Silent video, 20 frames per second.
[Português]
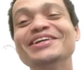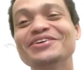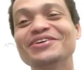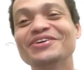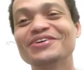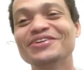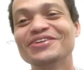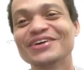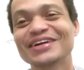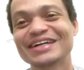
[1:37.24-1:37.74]
e
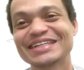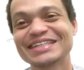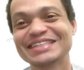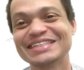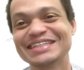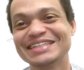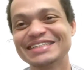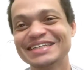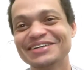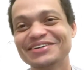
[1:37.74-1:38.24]
coloca
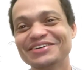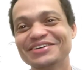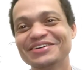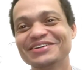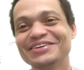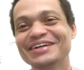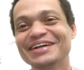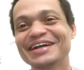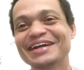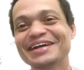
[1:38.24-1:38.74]
seis.
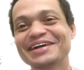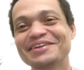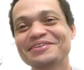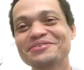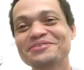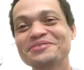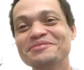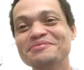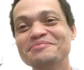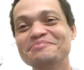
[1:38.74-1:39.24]
Agora eu
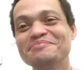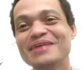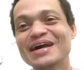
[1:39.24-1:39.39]
quero